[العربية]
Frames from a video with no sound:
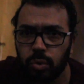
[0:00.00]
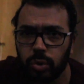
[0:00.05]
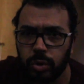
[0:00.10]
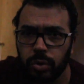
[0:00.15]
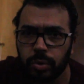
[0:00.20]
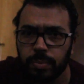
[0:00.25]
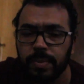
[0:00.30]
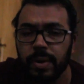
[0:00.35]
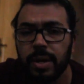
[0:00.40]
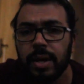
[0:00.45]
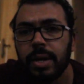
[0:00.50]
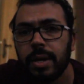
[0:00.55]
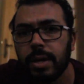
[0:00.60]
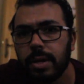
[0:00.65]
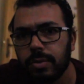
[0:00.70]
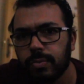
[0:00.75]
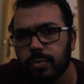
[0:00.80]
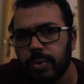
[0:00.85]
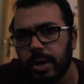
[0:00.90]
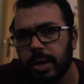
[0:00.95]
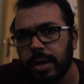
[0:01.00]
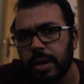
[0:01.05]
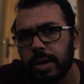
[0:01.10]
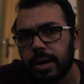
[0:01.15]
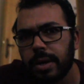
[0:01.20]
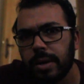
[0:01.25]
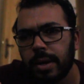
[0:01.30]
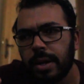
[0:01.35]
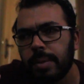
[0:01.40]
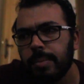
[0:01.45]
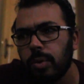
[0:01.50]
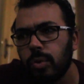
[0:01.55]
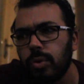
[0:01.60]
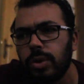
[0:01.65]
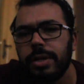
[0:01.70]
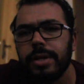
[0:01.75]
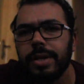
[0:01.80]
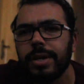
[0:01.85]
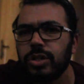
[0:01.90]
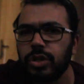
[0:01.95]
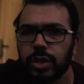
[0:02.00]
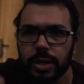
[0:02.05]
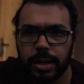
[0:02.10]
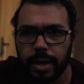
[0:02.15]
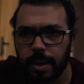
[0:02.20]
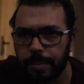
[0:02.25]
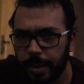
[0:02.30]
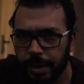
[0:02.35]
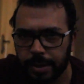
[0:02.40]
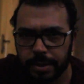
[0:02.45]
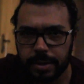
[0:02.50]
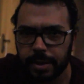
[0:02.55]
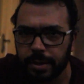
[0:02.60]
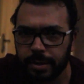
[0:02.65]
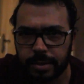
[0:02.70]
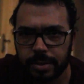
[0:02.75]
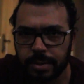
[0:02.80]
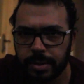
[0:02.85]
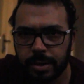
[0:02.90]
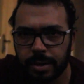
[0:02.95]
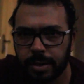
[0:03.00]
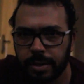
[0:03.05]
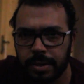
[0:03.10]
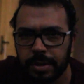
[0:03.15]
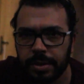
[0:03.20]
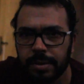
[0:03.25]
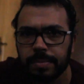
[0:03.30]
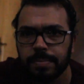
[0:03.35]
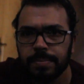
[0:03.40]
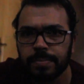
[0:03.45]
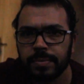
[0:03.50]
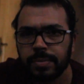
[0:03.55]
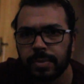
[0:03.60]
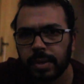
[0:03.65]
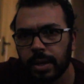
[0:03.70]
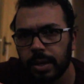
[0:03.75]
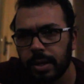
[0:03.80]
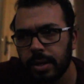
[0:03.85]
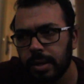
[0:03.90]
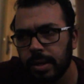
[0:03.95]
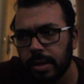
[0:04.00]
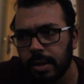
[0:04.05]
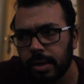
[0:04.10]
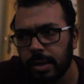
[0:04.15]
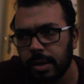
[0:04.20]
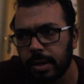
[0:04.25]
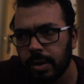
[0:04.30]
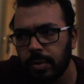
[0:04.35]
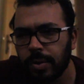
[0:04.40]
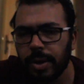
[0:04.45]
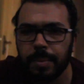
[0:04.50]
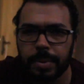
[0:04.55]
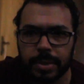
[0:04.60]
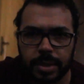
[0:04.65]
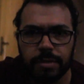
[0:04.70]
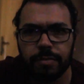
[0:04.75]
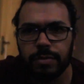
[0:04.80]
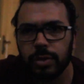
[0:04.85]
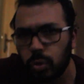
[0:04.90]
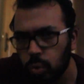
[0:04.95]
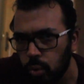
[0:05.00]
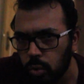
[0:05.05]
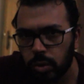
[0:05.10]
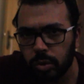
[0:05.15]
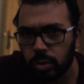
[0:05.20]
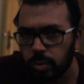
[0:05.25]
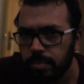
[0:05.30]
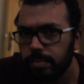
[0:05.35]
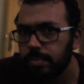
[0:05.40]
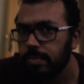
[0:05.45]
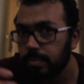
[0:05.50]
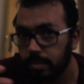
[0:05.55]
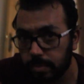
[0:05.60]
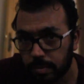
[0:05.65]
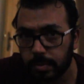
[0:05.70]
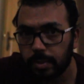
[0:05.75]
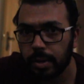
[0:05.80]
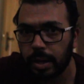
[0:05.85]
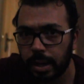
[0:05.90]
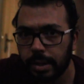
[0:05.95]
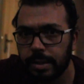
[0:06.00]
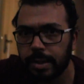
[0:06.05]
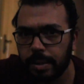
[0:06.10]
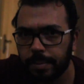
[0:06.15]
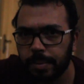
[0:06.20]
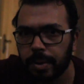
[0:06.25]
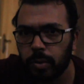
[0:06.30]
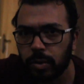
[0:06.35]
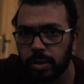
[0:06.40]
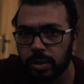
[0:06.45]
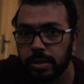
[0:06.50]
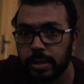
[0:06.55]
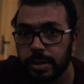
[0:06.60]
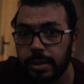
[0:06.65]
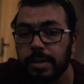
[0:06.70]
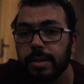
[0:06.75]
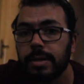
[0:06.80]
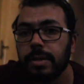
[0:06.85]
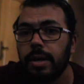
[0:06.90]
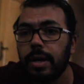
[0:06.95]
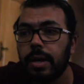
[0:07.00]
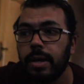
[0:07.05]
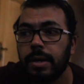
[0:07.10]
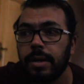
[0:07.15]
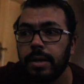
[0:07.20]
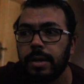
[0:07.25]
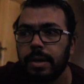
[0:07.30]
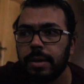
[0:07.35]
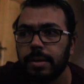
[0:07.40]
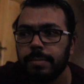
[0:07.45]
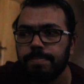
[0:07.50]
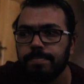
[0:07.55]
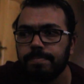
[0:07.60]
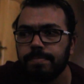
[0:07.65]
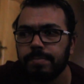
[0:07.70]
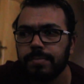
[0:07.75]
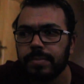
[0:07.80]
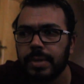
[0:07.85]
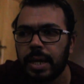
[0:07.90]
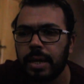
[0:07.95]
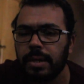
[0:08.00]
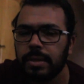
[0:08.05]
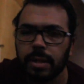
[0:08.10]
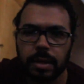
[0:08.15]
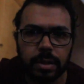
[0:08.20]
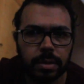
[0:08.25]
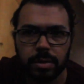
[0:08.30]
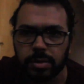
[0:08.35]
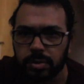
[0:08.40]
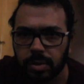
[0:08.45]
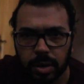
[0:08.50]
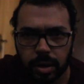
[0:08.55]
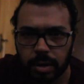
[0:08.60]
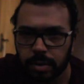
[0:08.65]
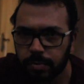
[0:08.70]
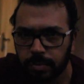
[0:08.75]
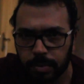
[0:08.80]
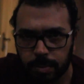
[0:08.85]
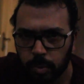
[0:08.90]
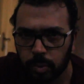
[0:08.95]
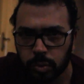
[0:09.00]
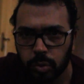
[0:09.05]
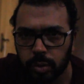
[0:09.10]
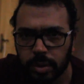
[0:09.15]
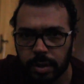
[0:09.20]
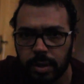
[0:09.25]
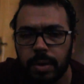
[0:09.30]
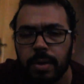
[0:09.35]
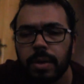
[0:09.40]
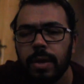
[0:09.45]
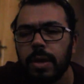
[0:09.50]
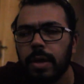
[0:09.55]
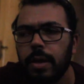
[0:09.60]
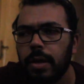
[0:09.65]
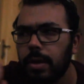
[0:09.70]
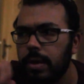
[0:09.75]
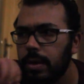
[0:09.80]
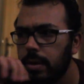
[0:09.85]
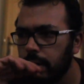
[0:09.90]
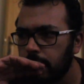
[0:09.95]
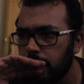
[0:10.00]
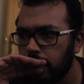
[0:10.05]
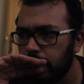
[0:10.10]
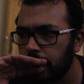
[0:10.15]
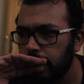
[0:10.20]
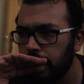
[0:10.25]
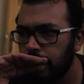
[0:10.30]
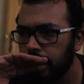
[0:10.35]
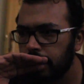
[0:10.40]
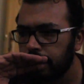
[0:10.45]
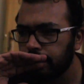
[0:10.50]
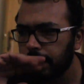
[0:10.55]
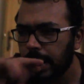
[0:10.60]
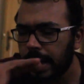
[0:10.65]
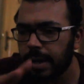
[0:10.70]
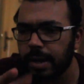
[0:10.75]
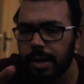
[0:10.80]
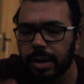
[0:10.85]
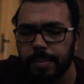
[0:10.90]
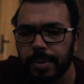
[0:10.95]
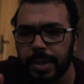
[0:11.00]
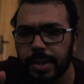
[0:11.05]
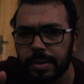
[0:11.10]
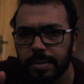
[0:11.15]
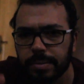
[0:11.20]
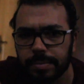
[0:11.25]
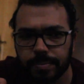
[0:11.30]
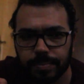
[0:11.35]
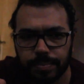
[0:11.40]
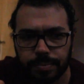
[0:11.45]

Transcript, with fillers: كل يوم فانا بقول ان انا اشاركها معاك يعني ان انا ايه, إيه لو انا عملتها فيديو كل يوم هل ده هيبقى كويس ليك إيه هل انت لك اقتراحات في الموضوع ده إيه حاجه كمان